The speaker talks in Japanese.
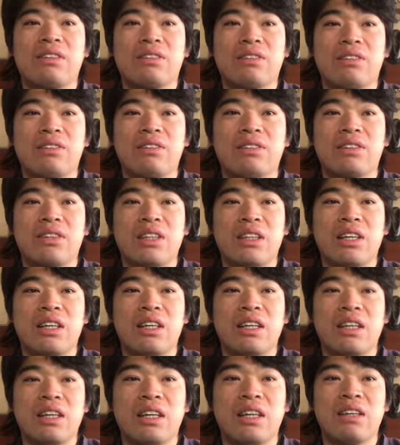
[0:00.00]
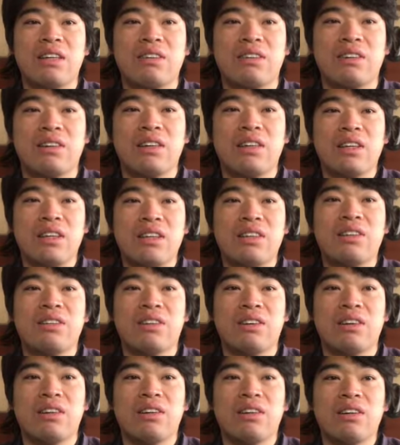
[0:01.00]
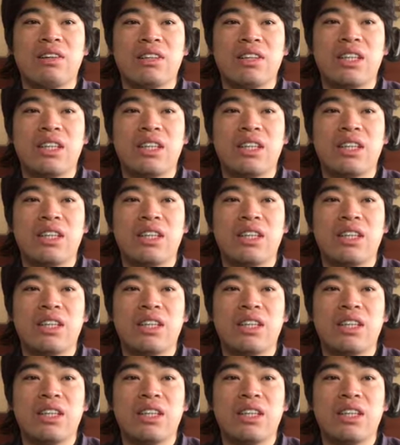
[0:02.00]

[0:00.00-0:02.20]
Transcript: 今年のの